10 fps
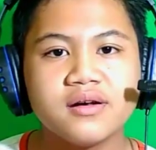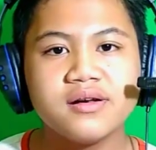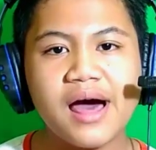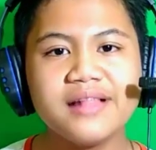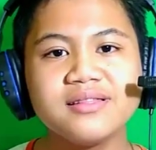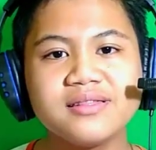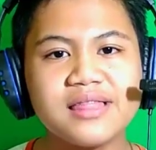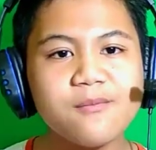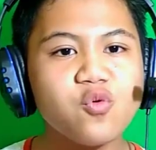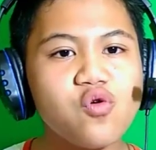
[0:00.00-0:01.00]
Dan
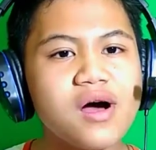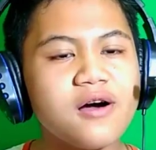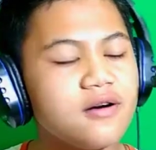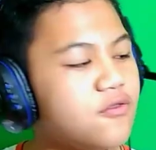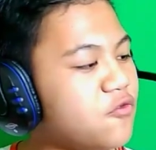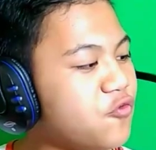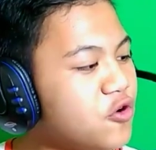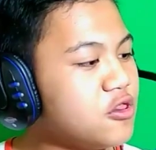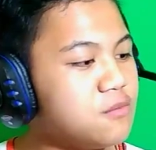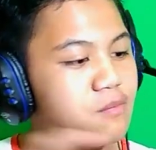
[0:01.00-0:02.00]
tim gue
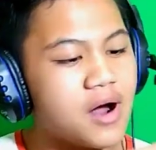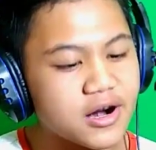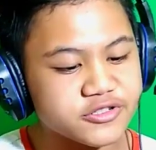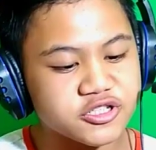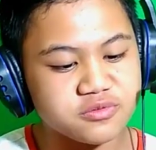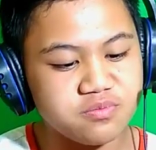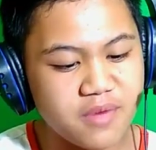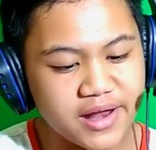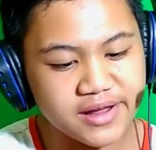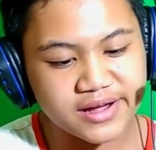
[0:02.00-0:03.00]
full
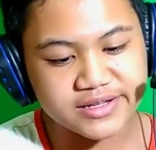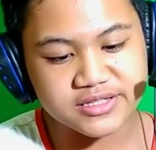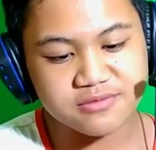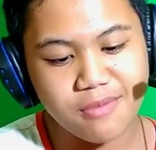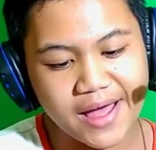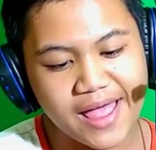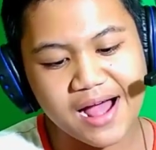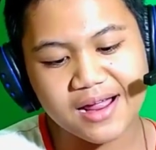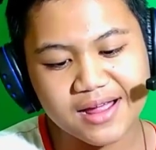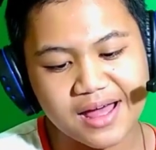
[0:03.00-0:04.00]
marksman guys,
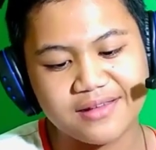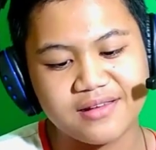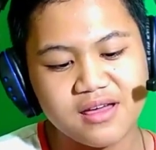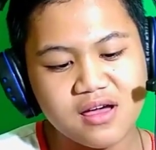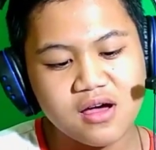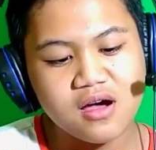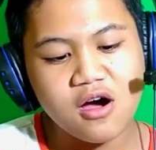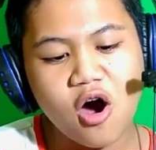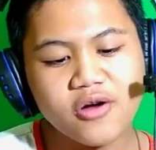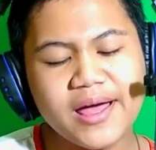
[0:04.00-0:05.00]
bayangkan
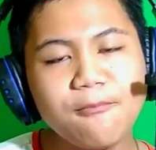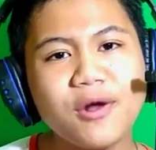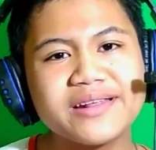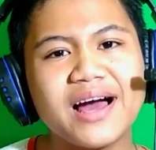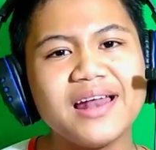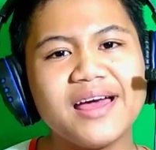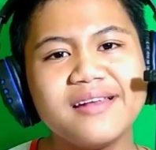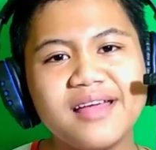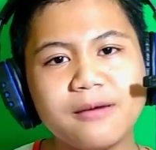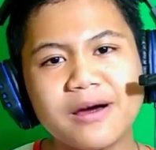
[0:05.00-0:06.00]
Oke buat
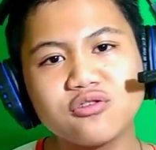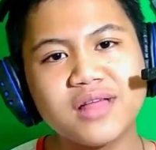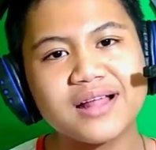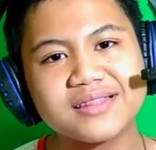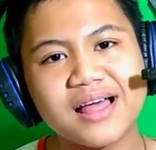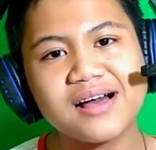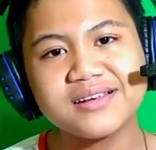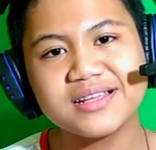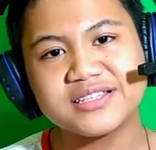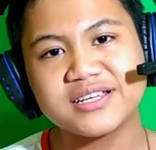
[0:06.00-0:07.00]
kalian yang baru datang
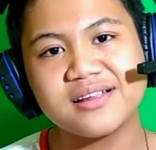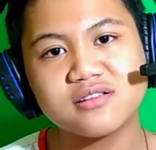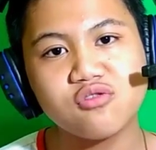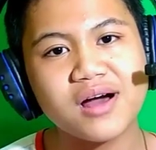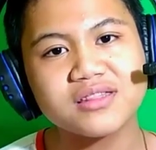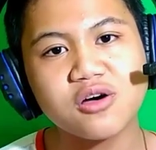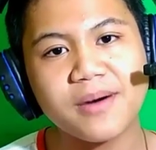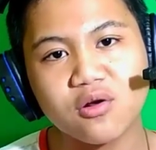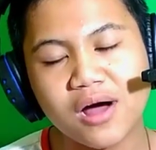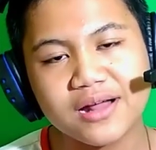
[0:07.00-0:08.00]
di channel gue atau
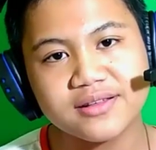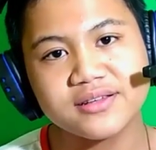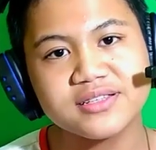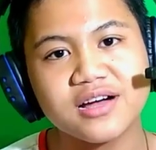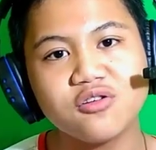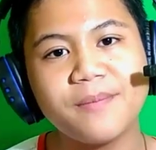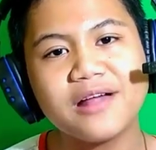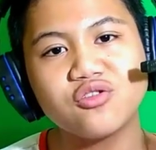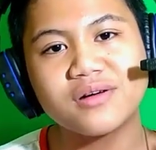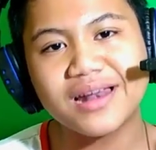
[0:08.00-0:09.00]
baru hadir Jangan lupa
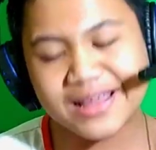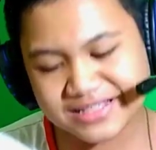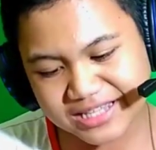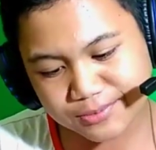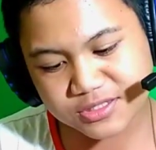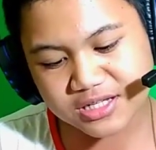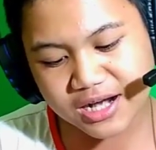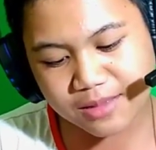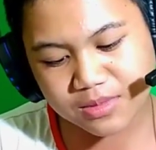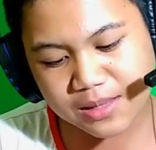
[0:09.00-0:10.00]
untuk klik
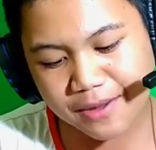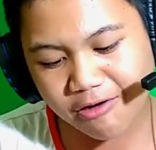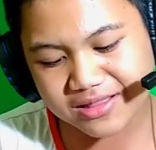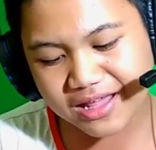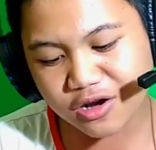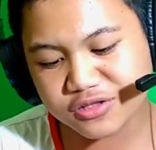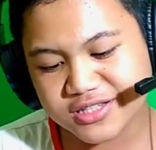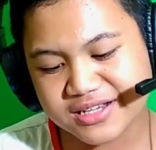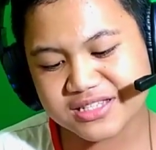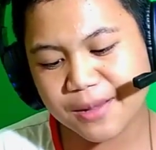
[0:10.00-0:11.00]
subscribe di bawah dan
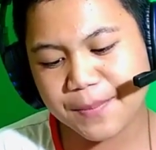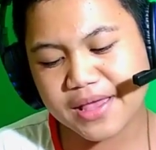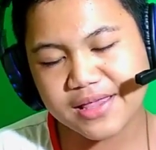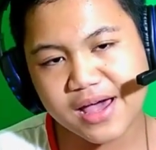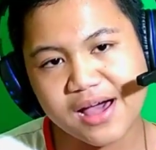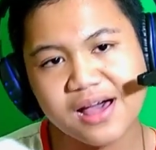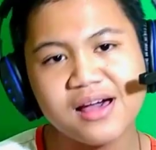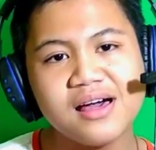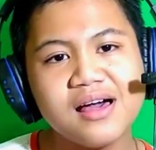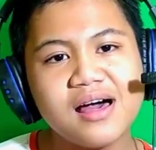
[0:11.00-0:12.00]
lonceng di sampingnya
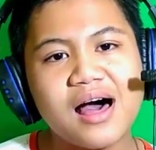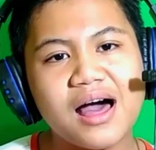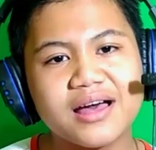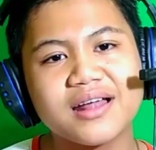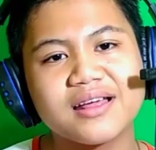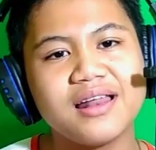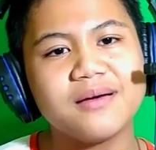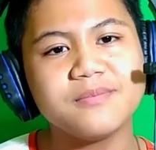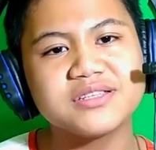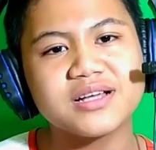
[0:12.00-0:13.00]
Agar
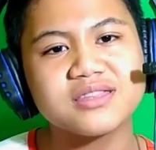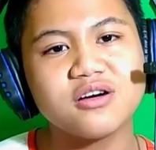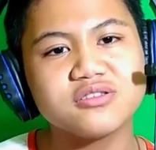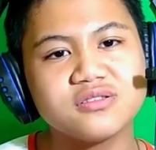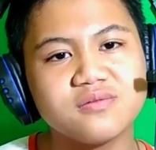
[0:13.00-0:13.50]
kalian bisa tahu